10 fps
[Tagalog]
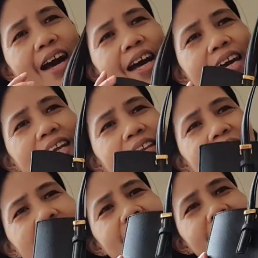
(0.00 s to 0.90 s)
I
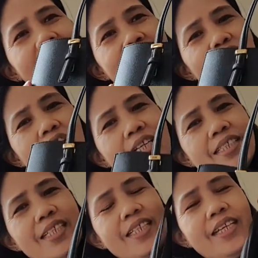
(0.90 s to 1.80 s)
love
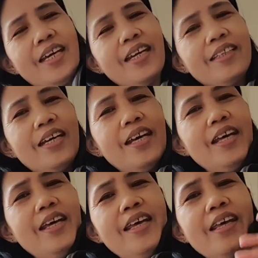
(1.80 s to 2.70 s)
Charles and Kate.
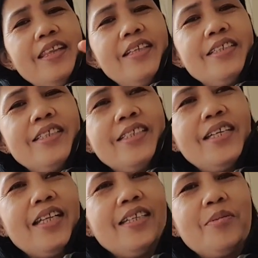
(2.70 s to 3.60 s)
This is
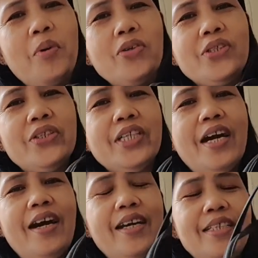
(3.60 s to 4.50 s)
not sponsored
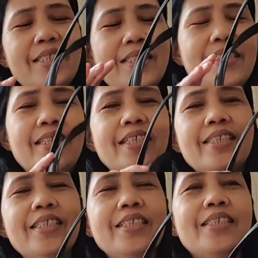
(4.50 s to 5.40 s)
guys.
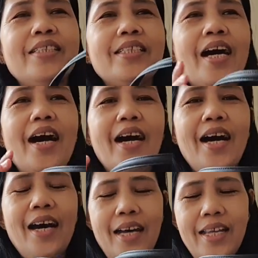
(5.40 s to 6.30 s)
This is
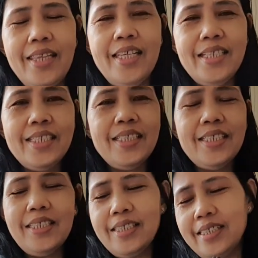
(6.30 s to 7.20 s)
this
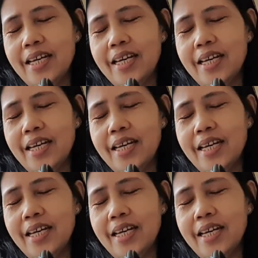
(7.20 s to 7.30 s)
is